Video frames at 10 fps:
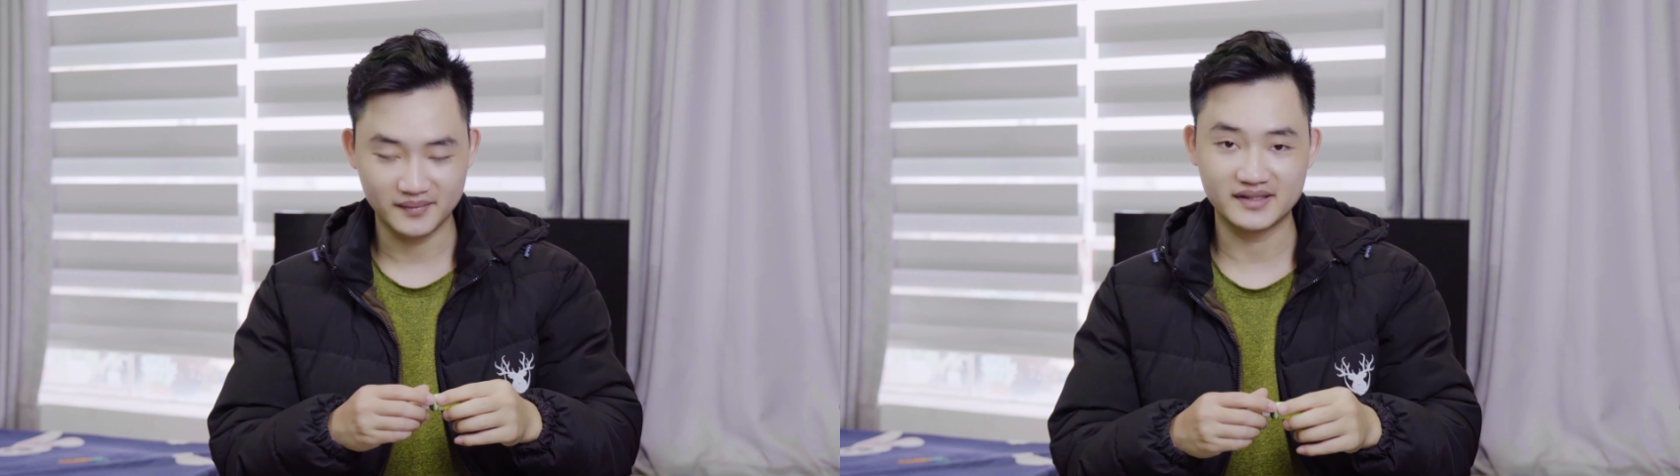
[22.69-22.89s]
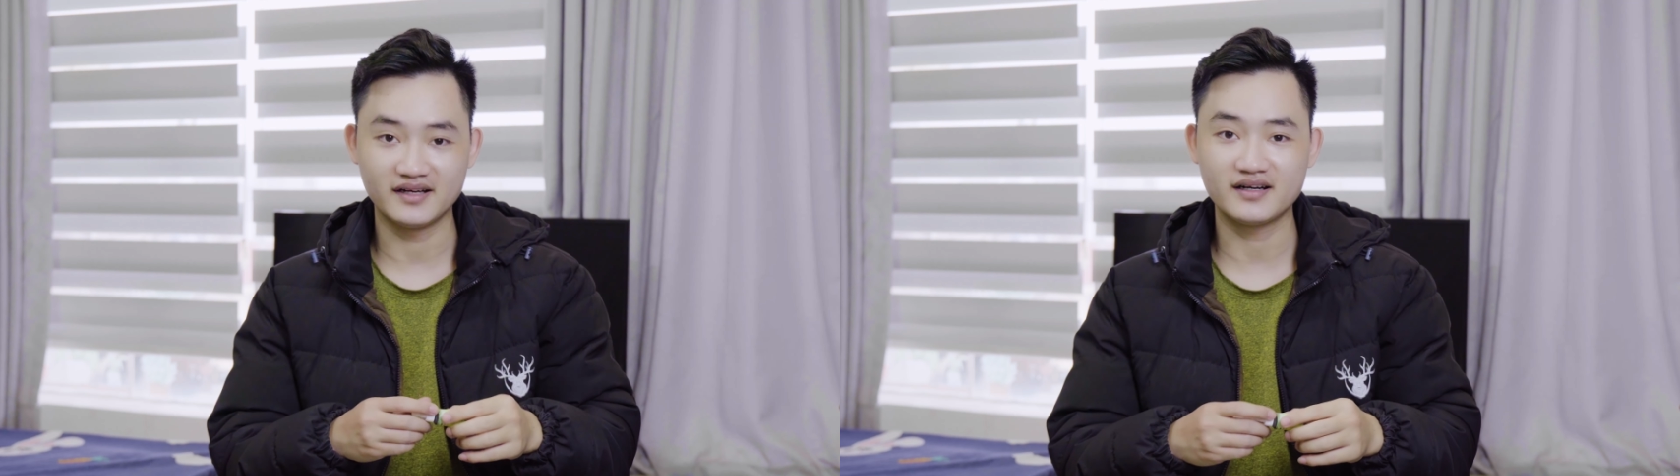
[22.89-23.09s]

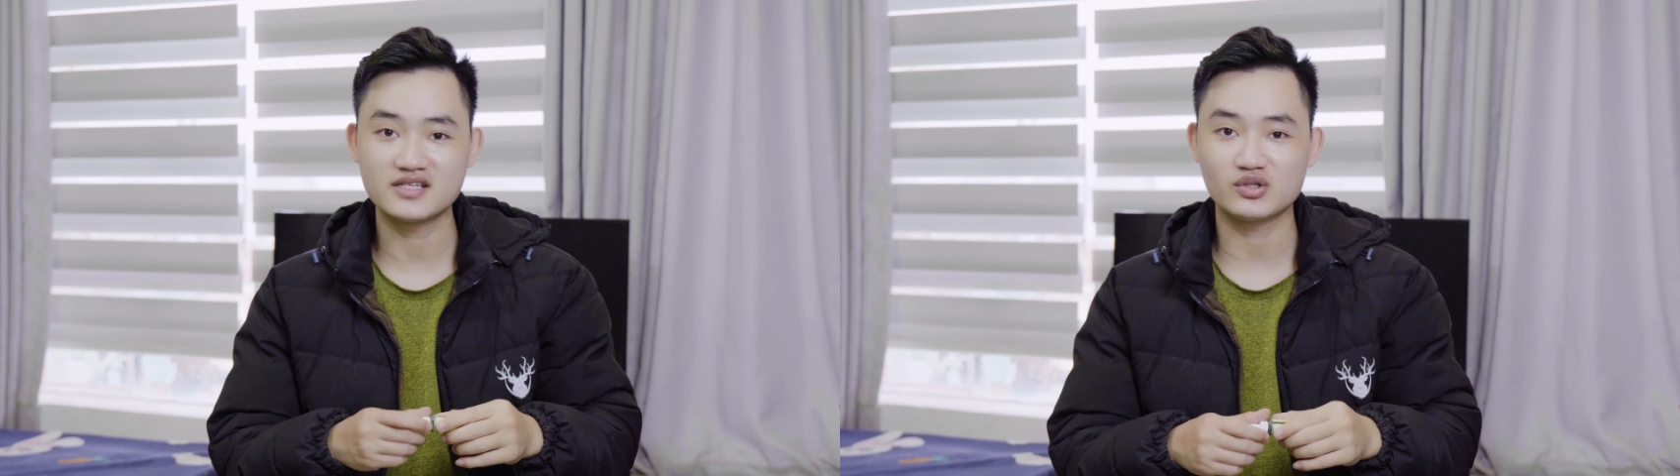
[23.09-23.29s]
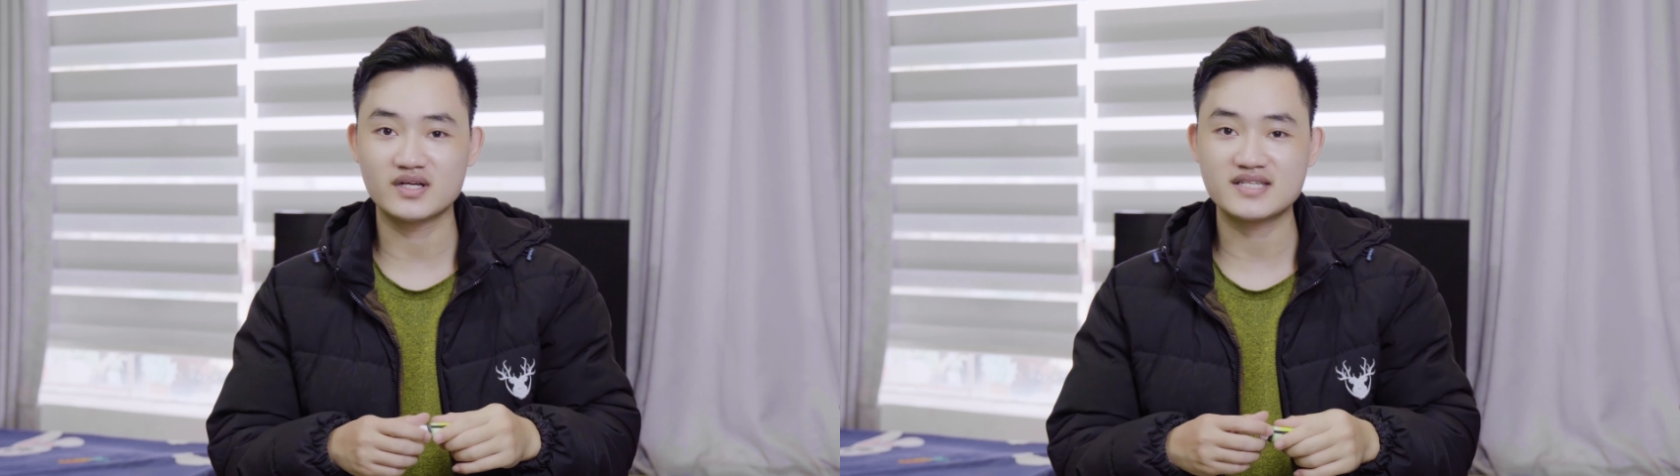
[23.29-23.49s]
Mà nhớ
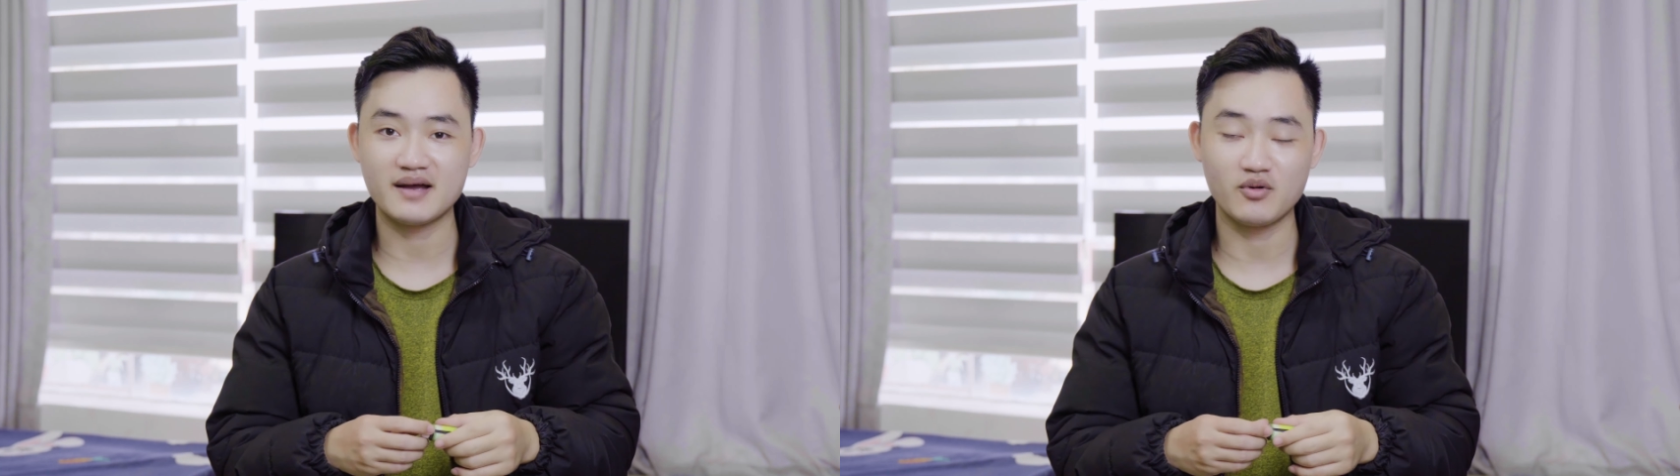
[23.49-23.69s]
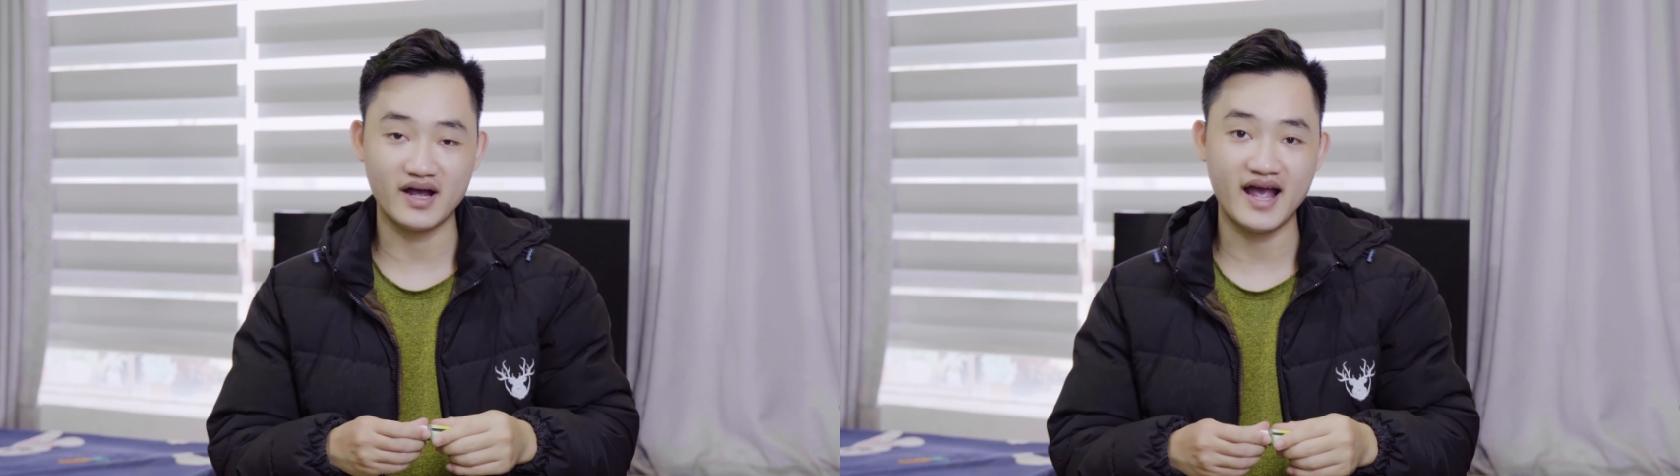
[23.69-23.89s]
là chúng ta
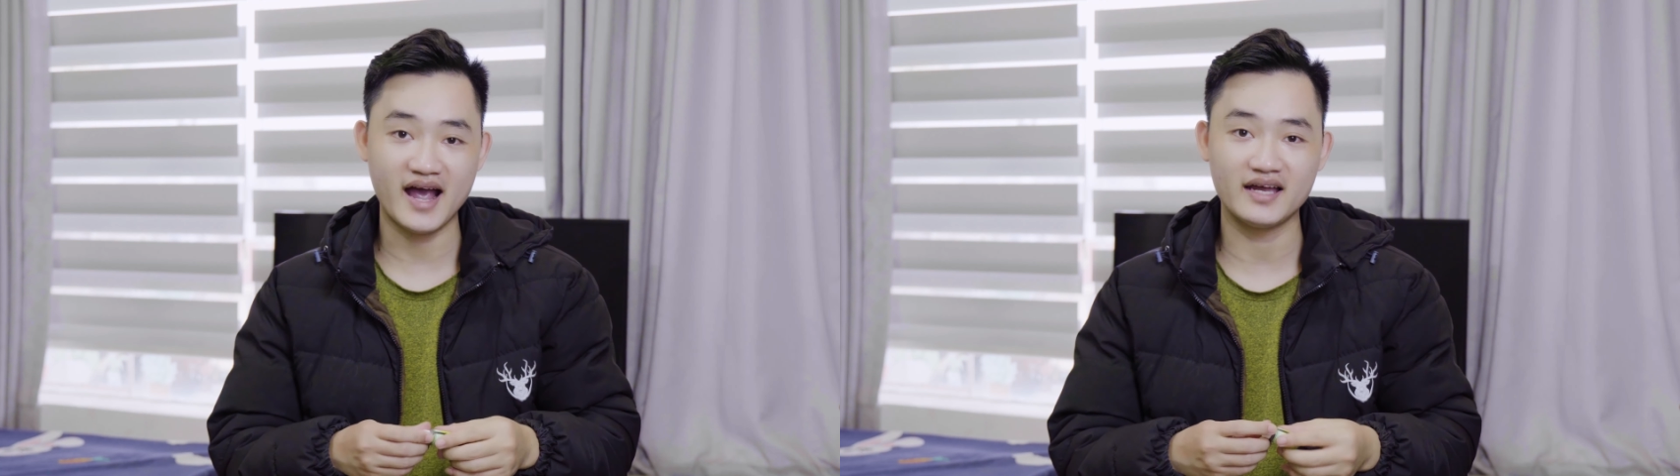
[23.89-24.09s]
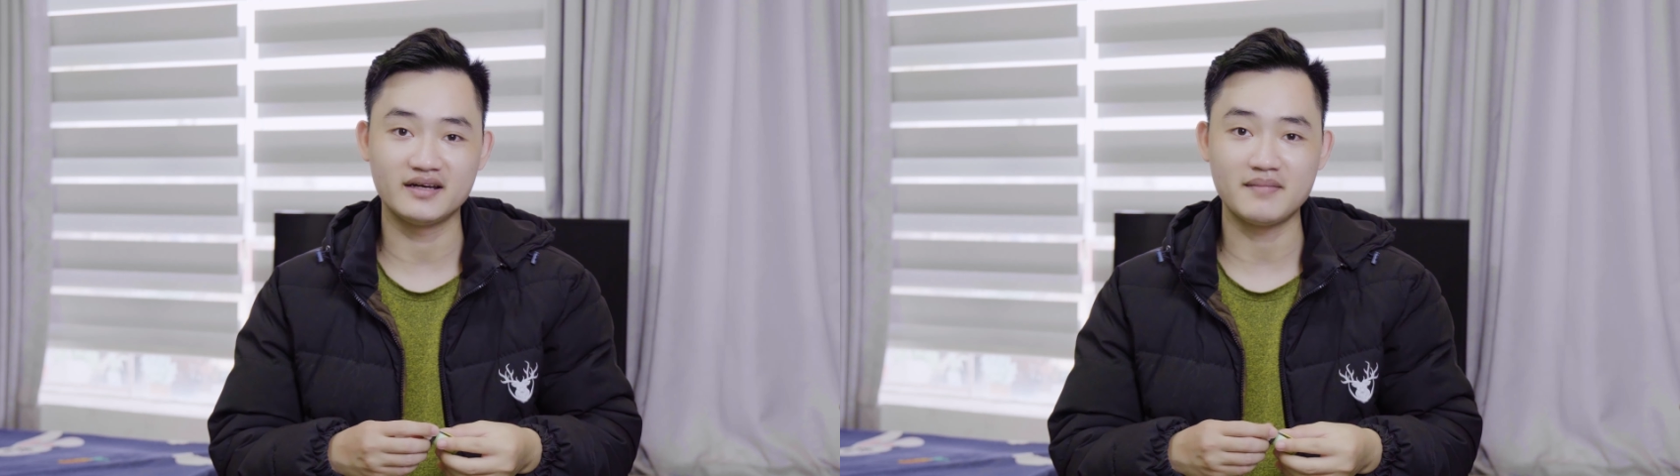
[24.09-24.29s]
xài một ngày
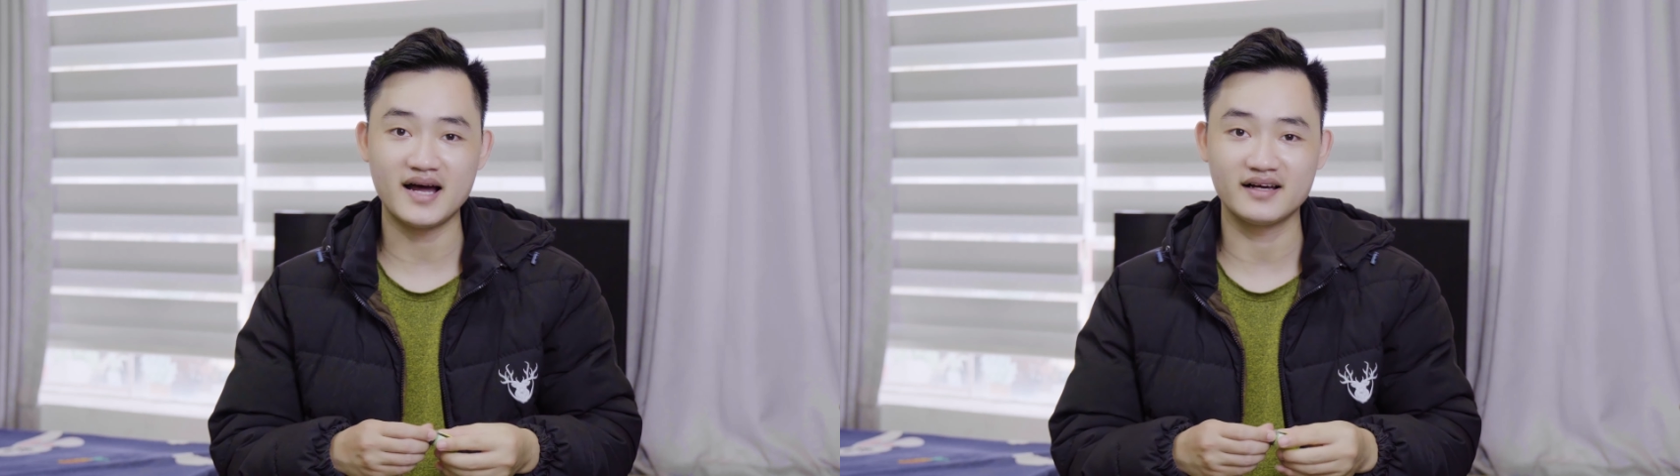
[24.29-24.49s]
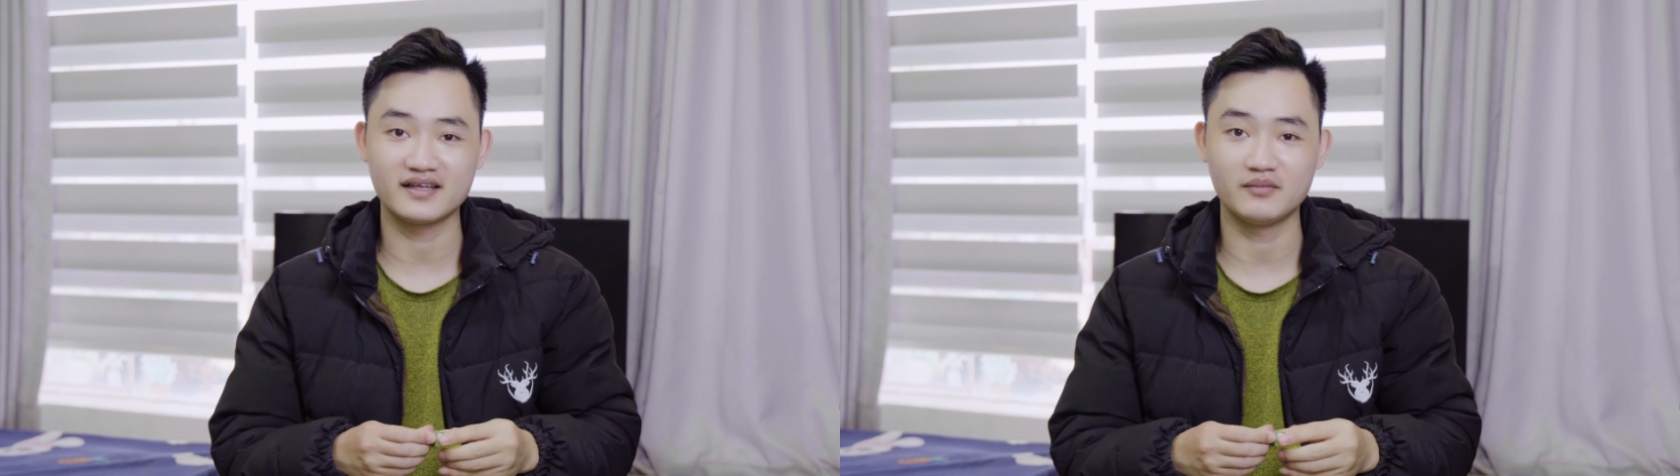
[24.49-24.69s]
hai đến ba lần